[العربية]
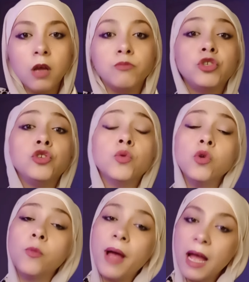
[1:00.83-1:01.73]
مش
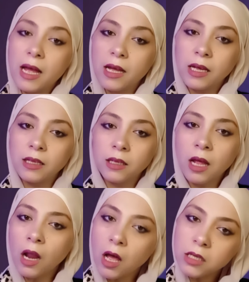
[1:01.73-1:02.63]
يقولوا بقى ان
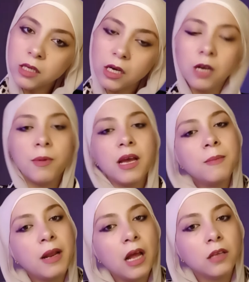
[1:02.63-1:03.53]
ده الاثر اللي
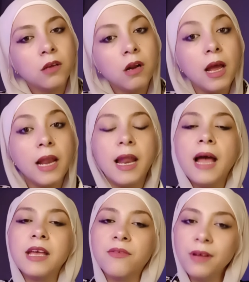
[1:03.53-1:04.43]
بيتكلم عن الحضاره
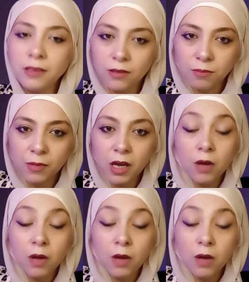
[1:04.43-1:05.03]
لا يا فندم